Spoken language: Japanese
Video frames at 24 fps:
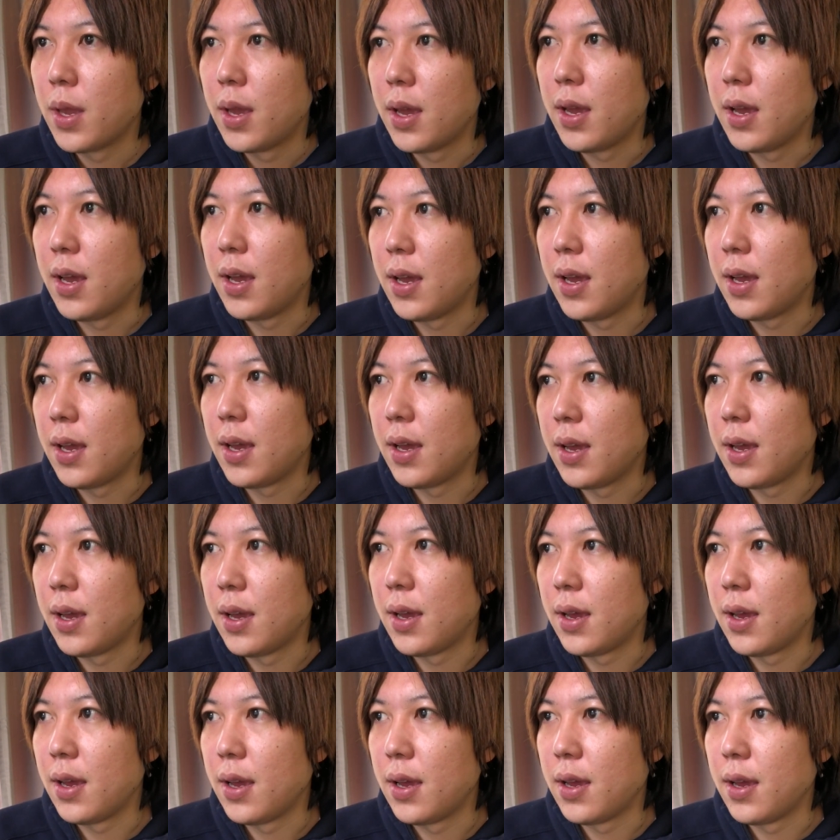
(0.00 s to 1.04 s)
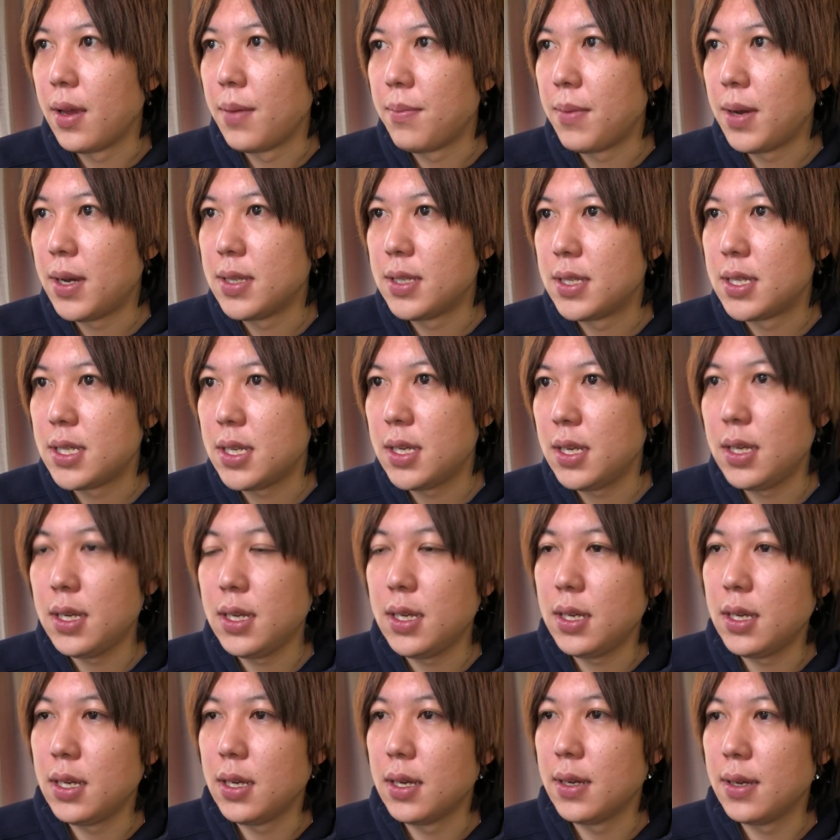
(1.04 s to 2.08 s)
えー、まあ
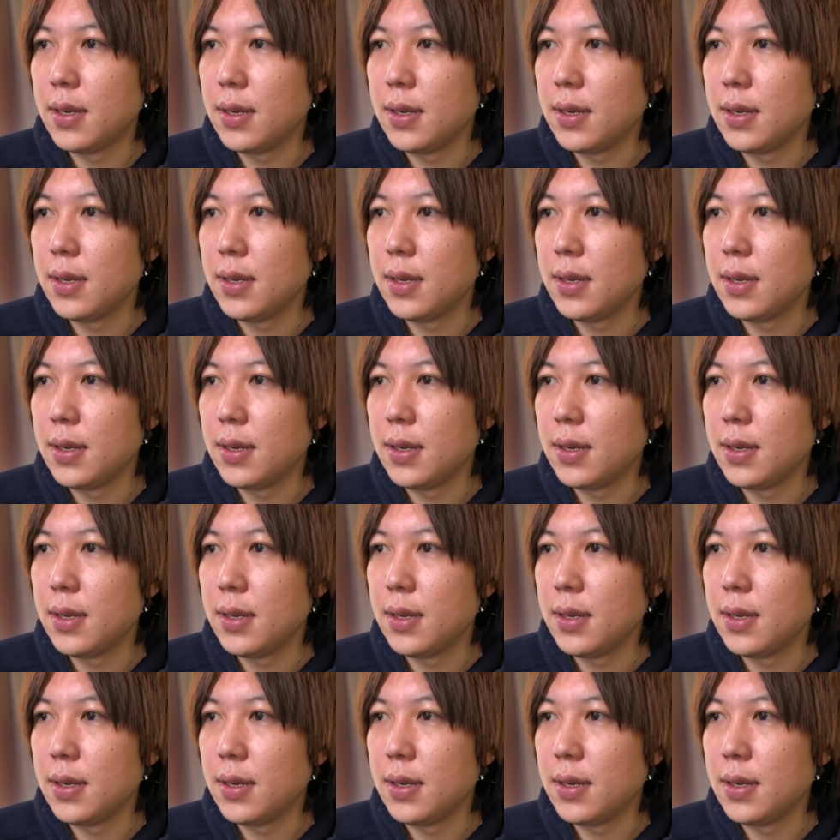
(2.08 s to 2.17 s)
G